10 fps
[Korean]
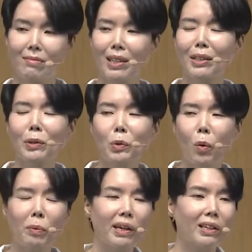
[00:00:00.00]
그리고
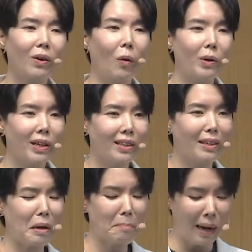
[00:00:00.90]
도비야는 거기에
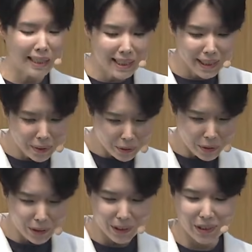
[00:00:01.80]
대해
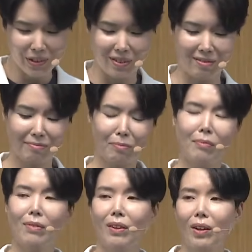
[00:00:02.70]
맞장구를 치죠.
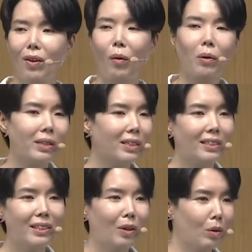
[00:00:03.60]
어,
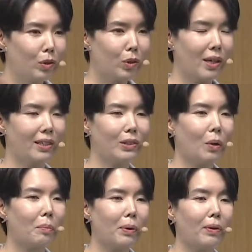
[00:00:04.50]
이들이 건축하는
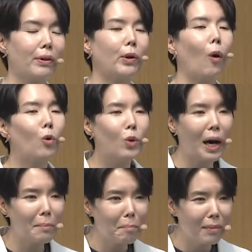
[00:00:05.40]
성벽에 여우 한
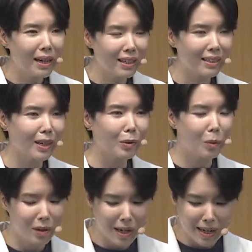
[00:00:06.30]
마리라도
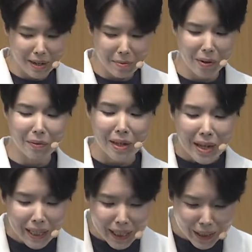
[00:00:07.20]
올라가면
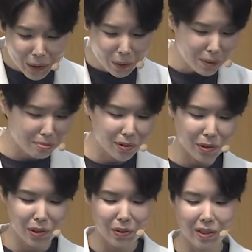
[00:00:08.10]
그 성이 무너질
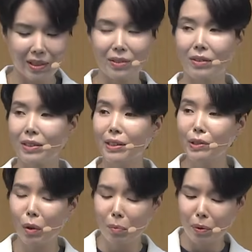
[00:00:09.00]
거라는 거예요. 그
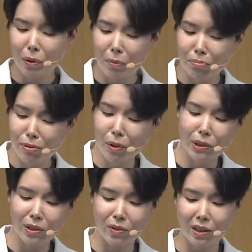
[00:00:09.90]
성벽이 무너질
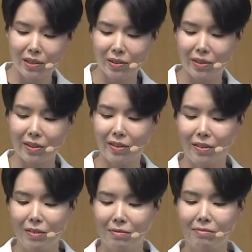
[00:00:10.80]
거라는 거예요.